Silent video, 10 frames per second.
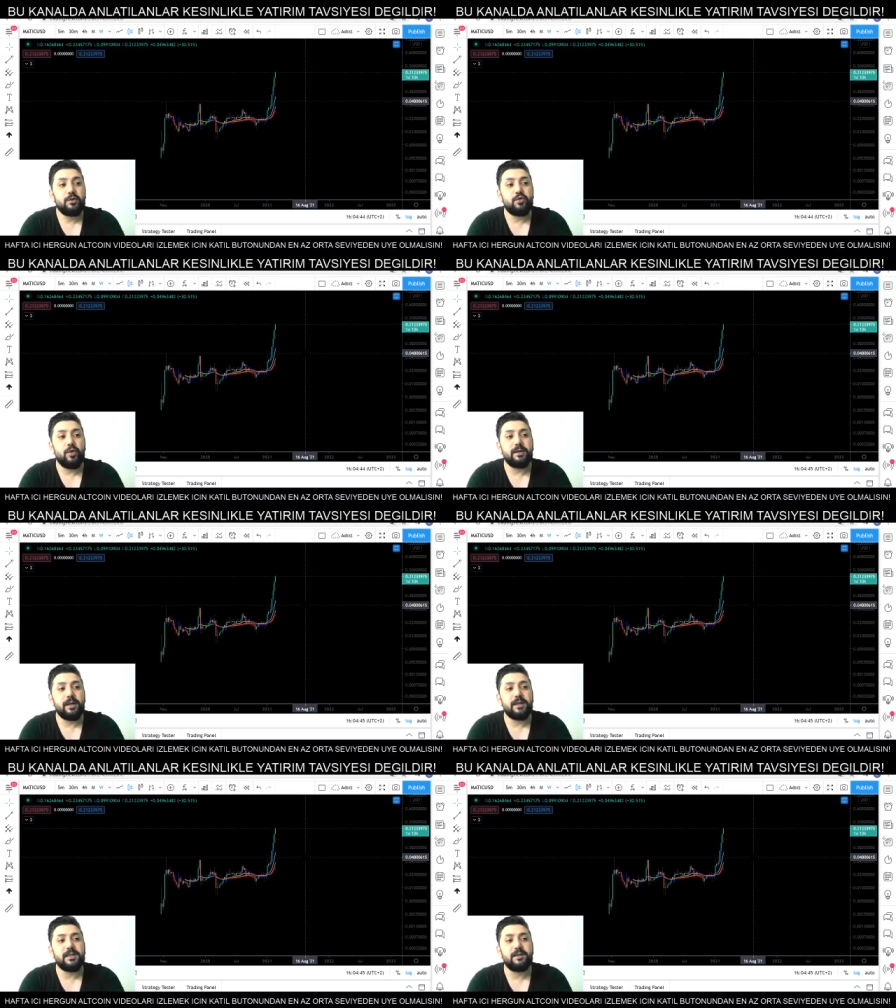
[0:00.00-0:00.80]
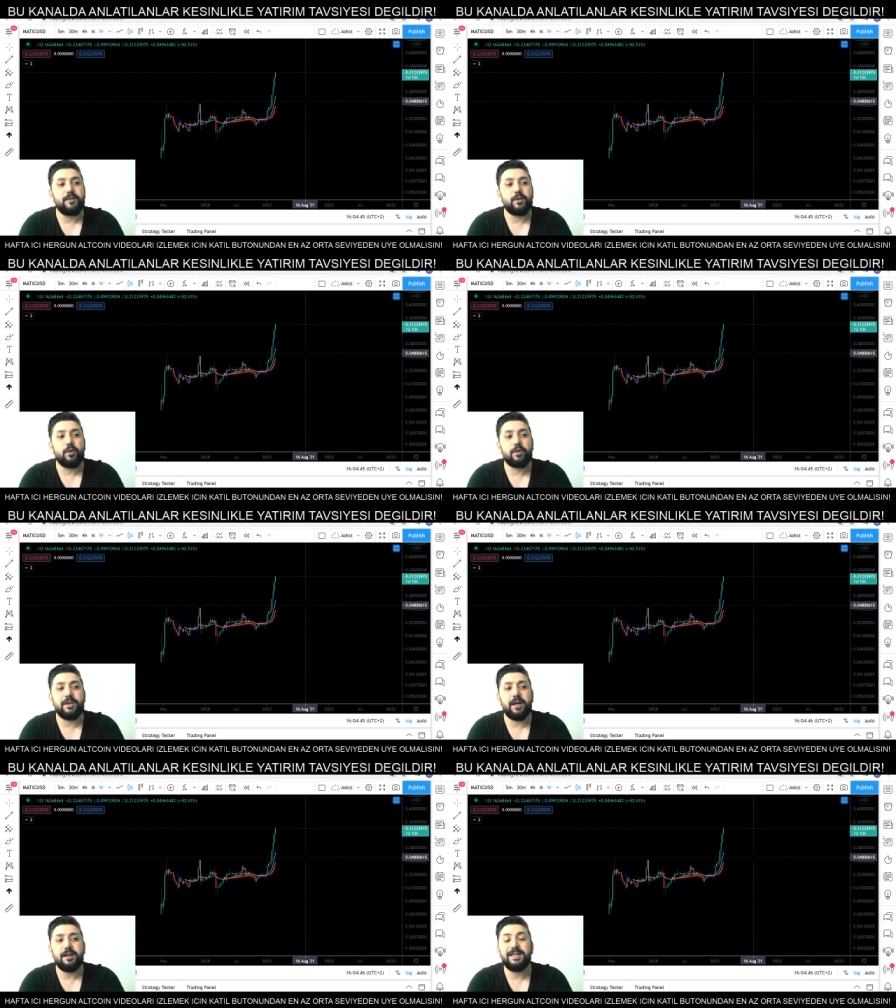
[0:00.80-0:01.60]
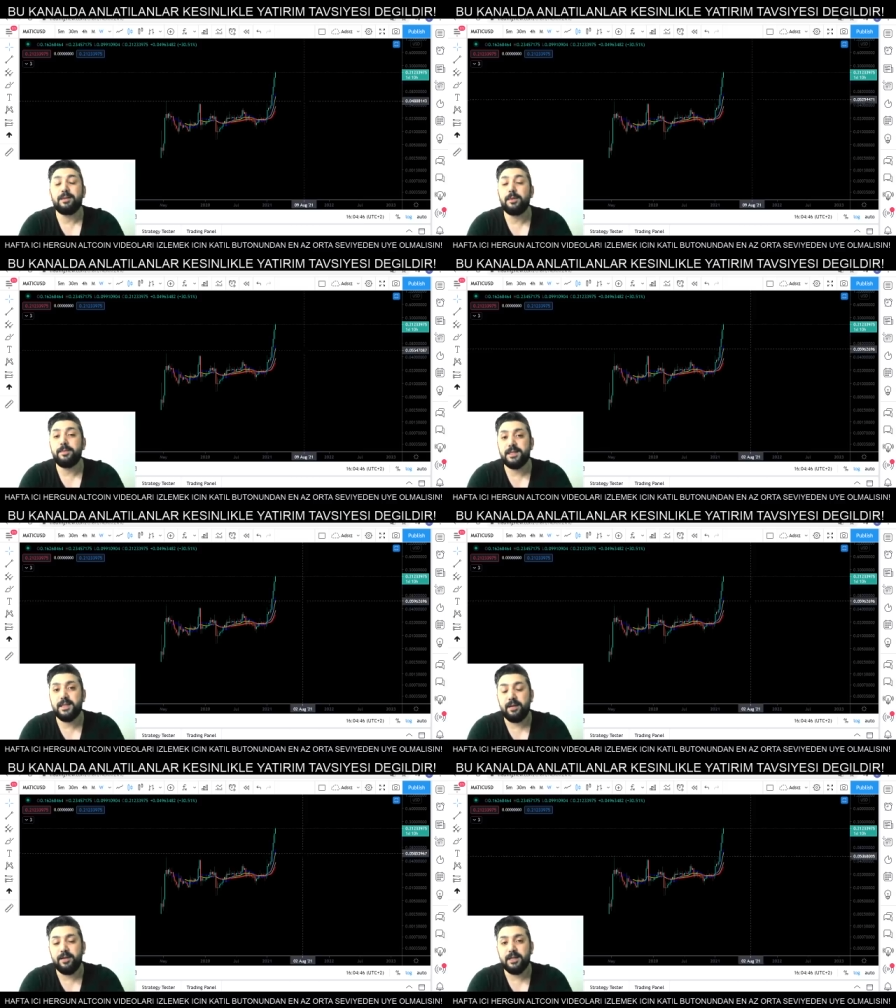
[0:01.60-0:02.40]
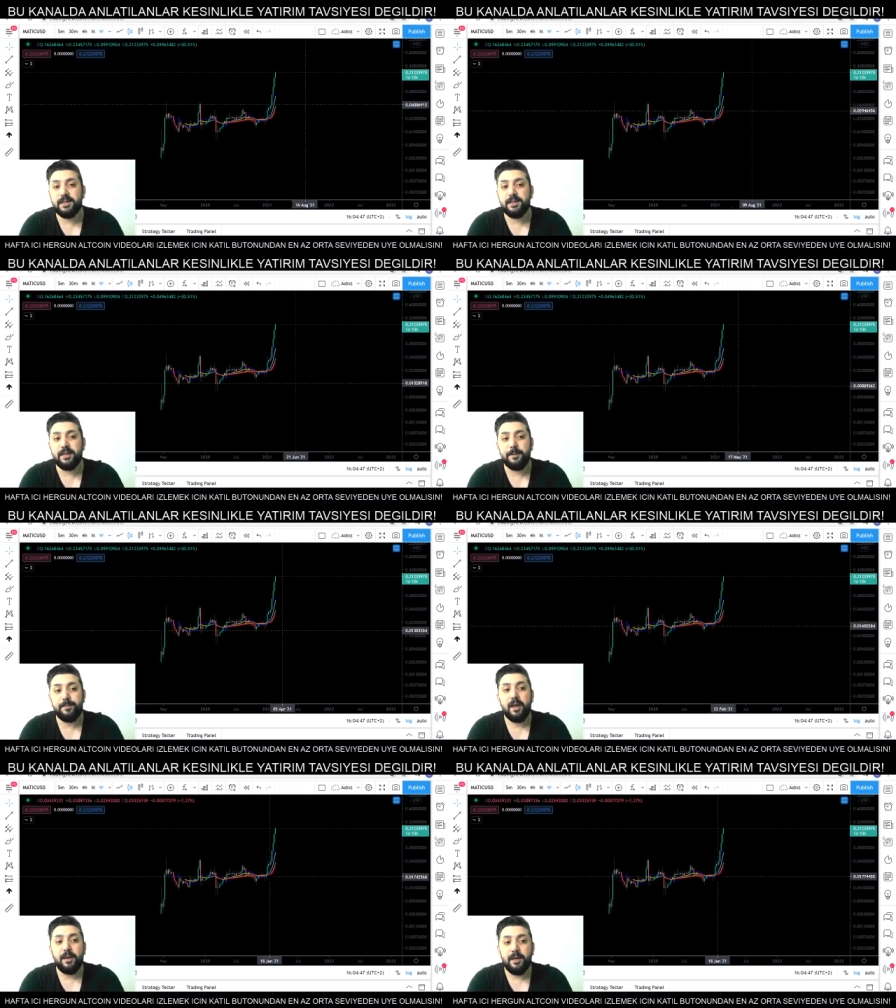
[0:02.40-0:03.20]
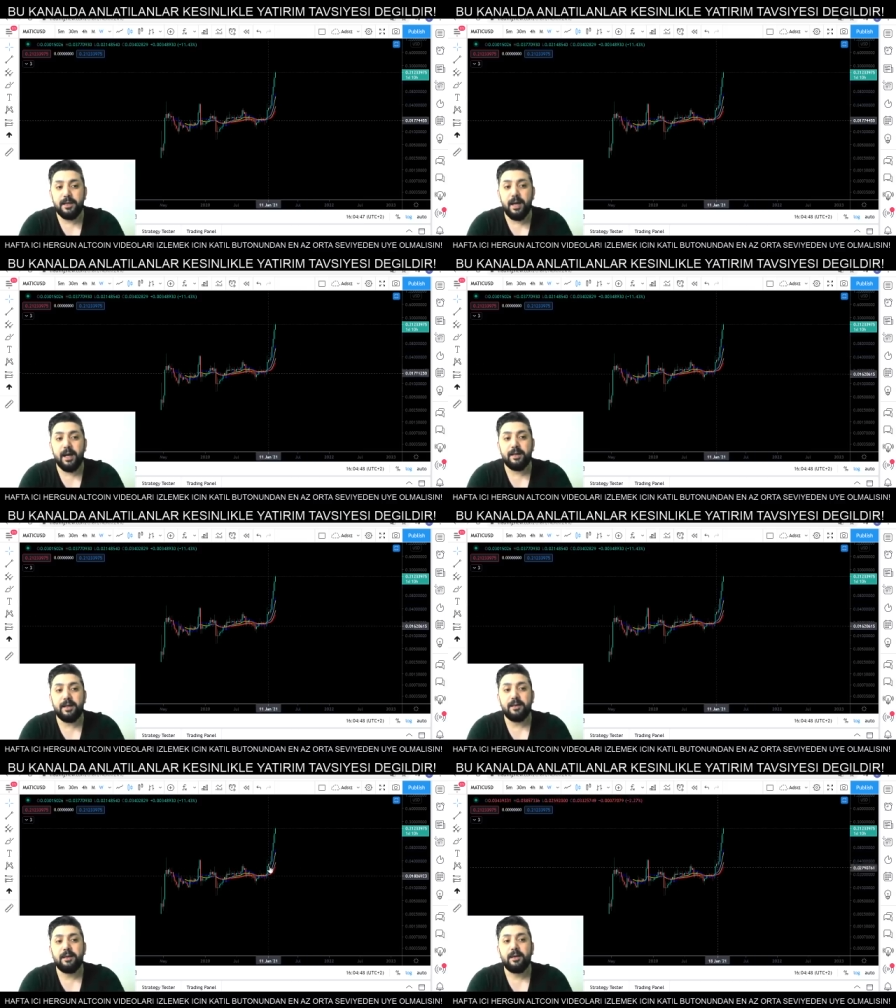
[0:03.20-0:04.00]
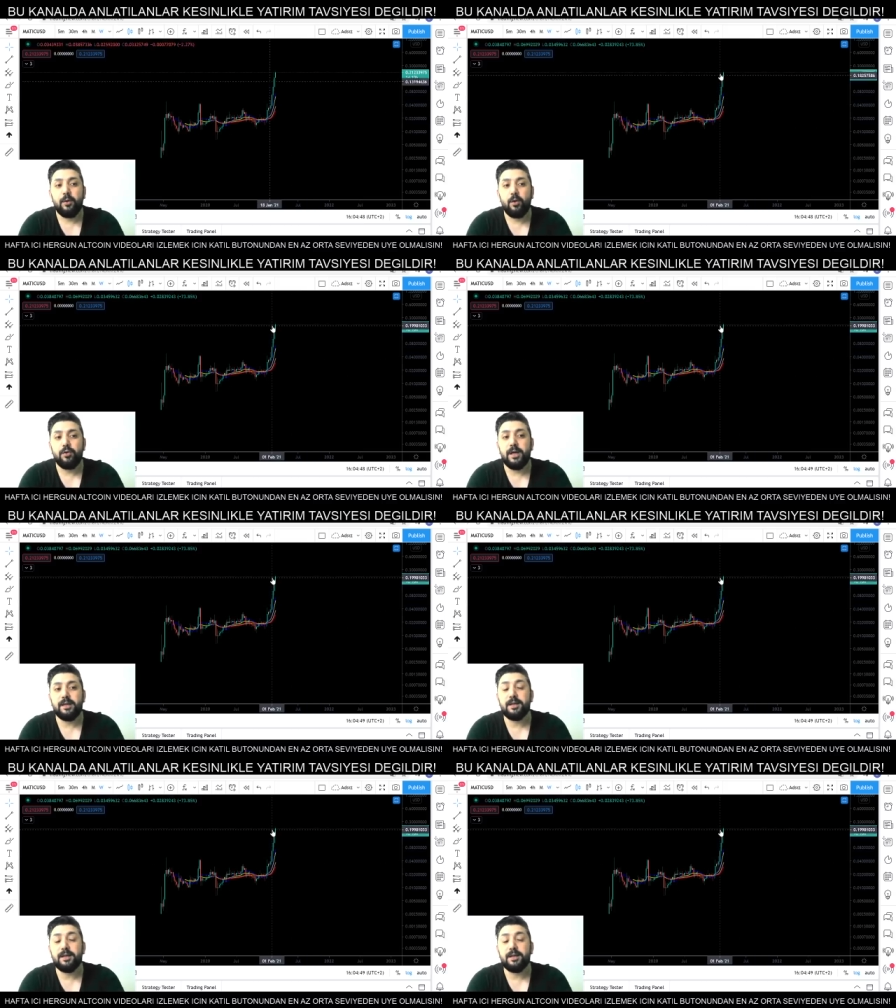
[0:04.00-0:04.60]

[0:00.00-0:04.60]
Şu anda da 0.21 seviyesinde. Yani 10 kat